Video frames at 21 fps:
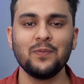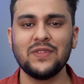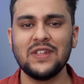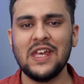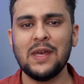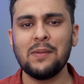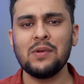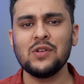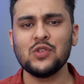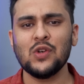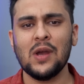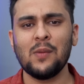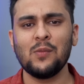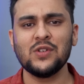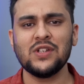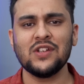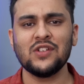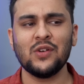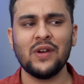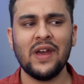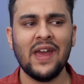ये भी जो है
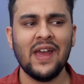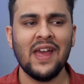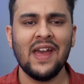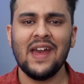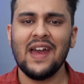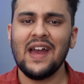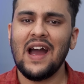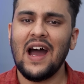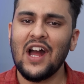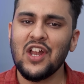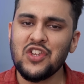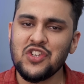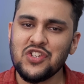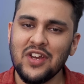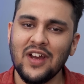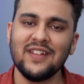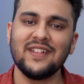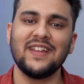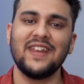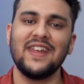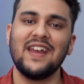मुझे जो है
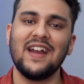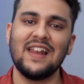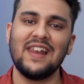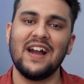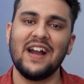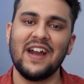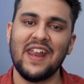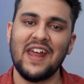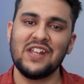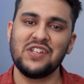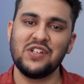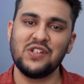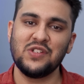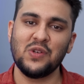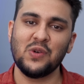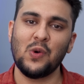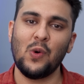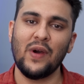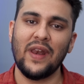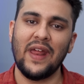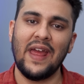अच्छा तरीका लग रहा है चीज़ों
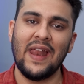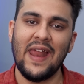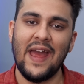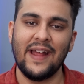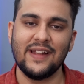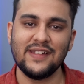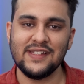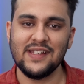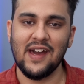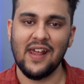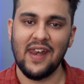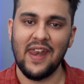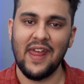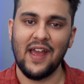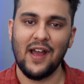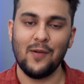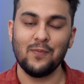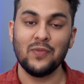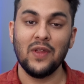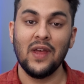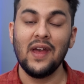को और इन्हेंस करने का